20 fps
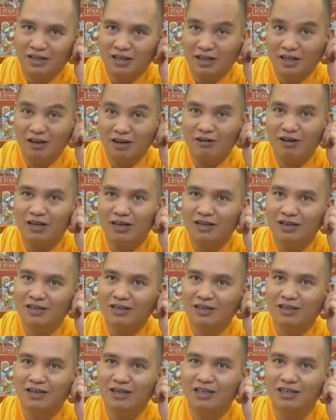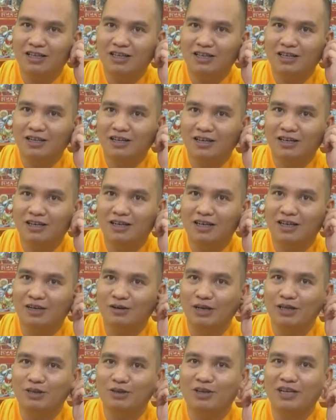đó gọi là lời gì lời
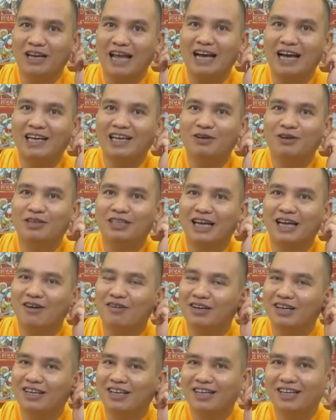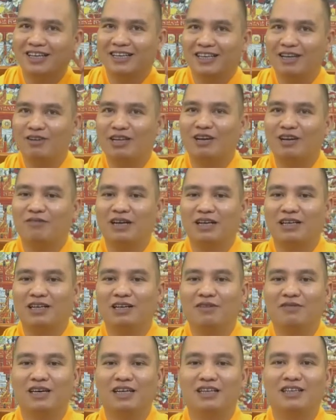nói dối đáng yêu ở trong trong nhà Phật
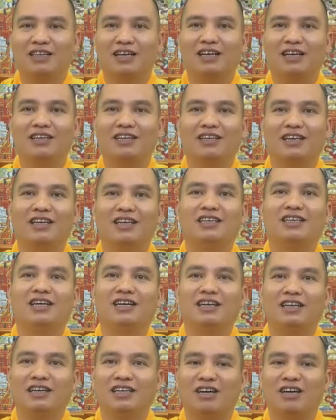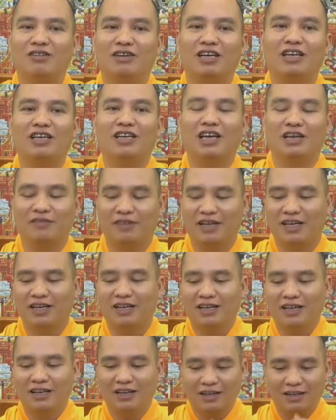Đức Phật dẫn dẫn chứng ở trong kinh điển vậy
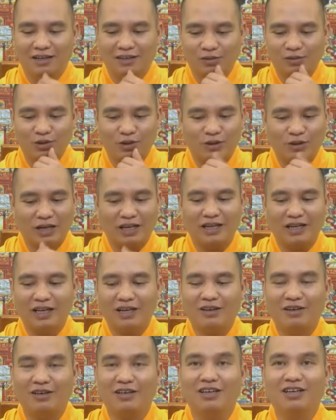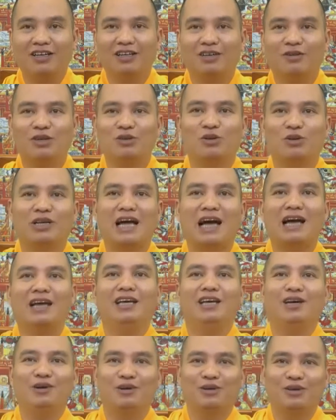chúng tôi nói là đấy là lời nói dối đáng
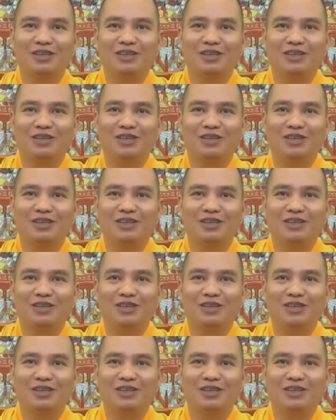yêu